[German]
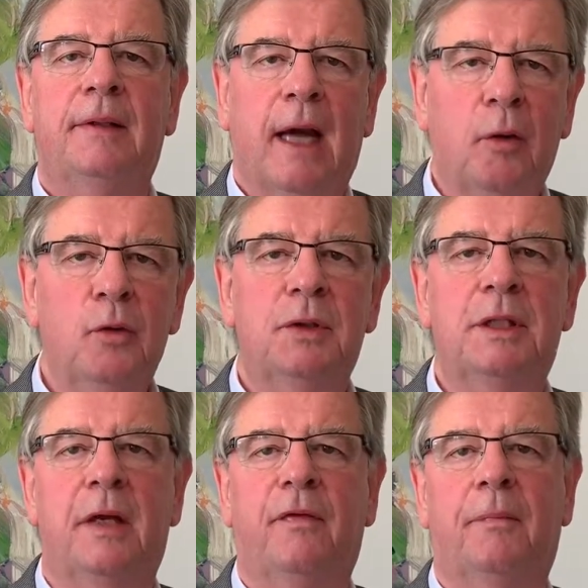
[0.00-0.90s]

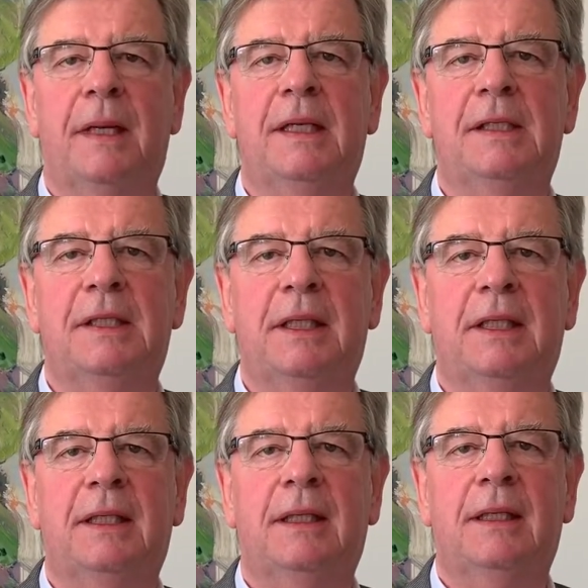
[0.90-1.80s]
Tausende verbinden
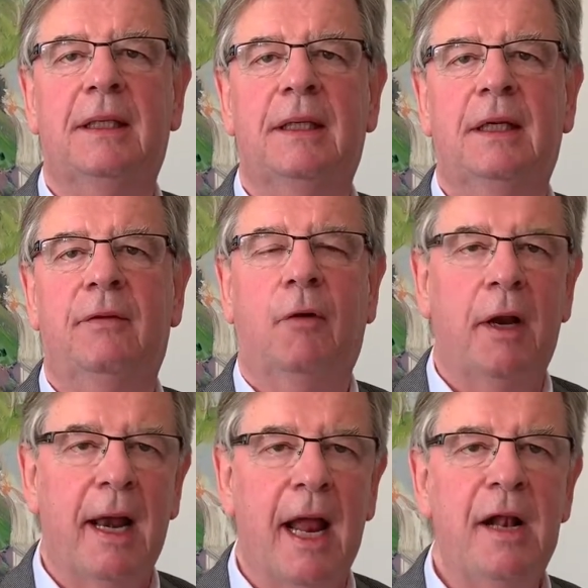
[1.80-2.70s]
sich,
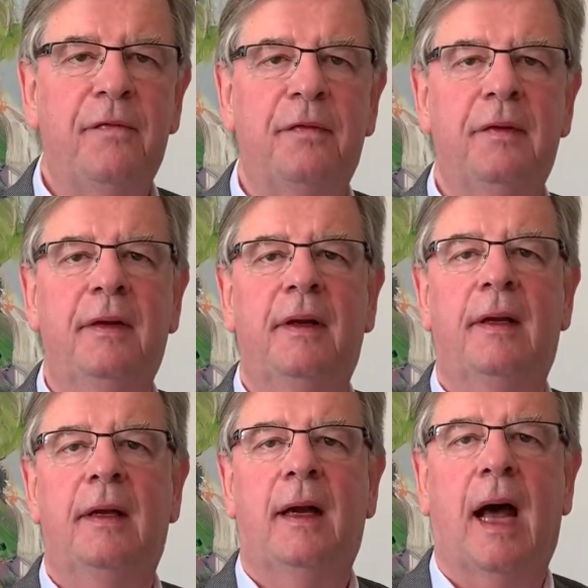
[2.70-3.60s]
wollen helfen,
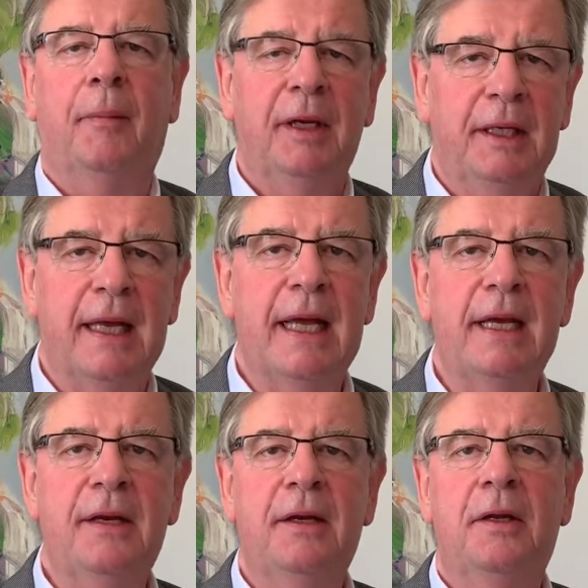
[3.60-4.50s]
haben
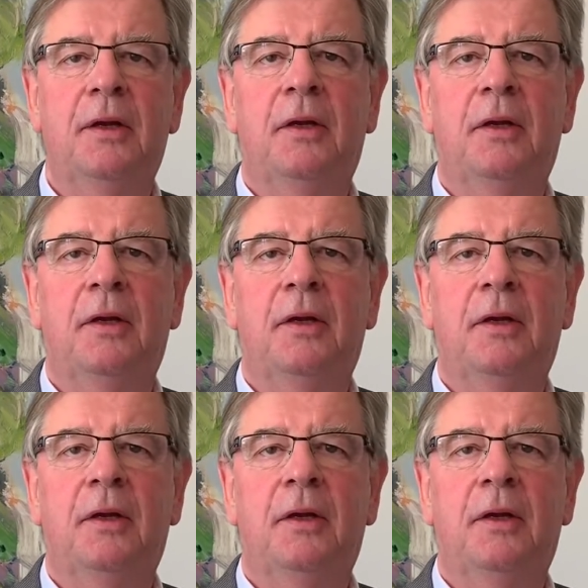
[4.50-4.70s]
Ideen,